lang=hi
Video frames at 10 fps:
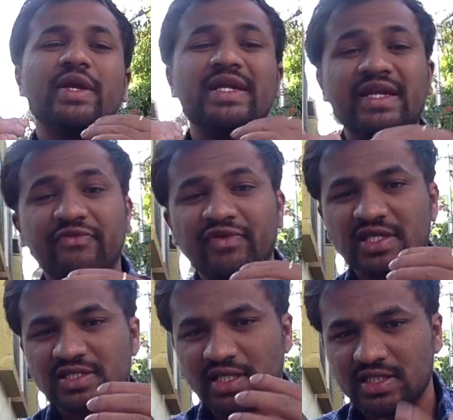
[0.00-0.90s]
हो इन
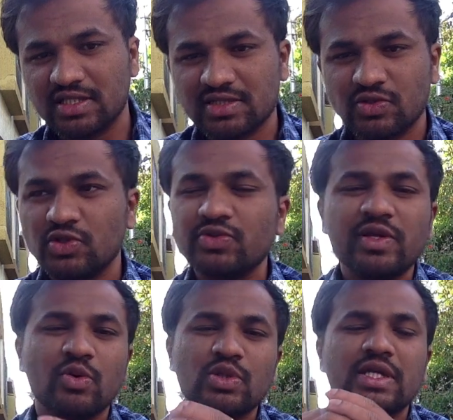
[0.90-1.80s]
डिफरेंट स्टेजेस
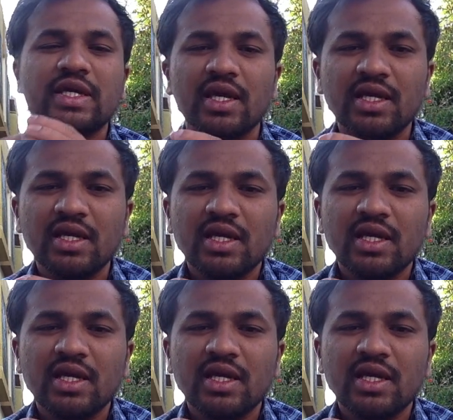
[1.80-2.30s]
यूजुअली होता क्या है